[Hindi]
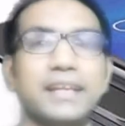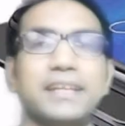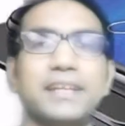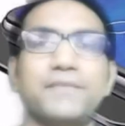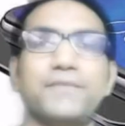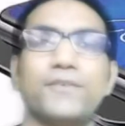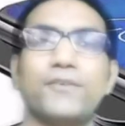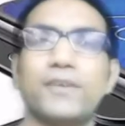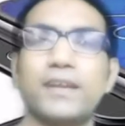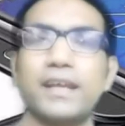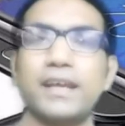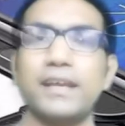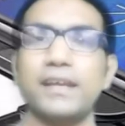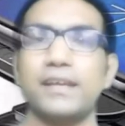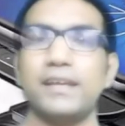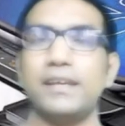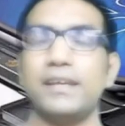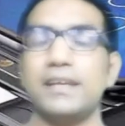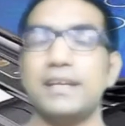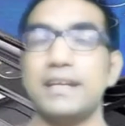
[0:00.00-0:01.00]
एटी फ़ोन है
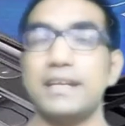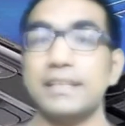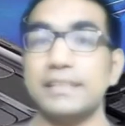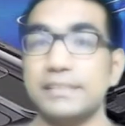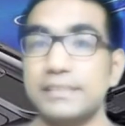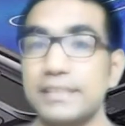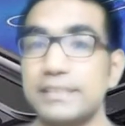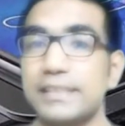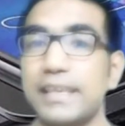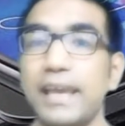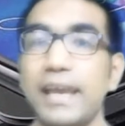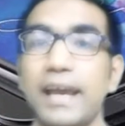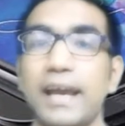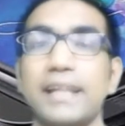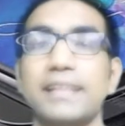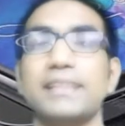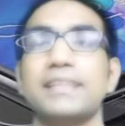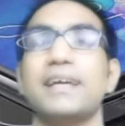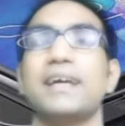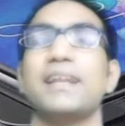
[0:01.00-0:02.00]
जिसके
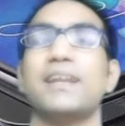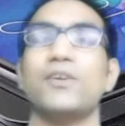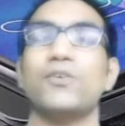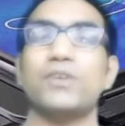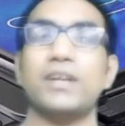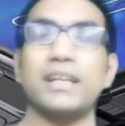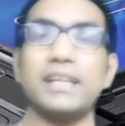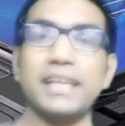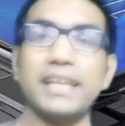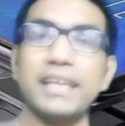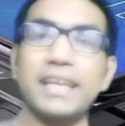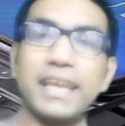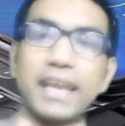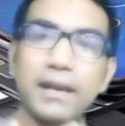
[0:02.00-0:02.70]
अंदर रोटेटिंग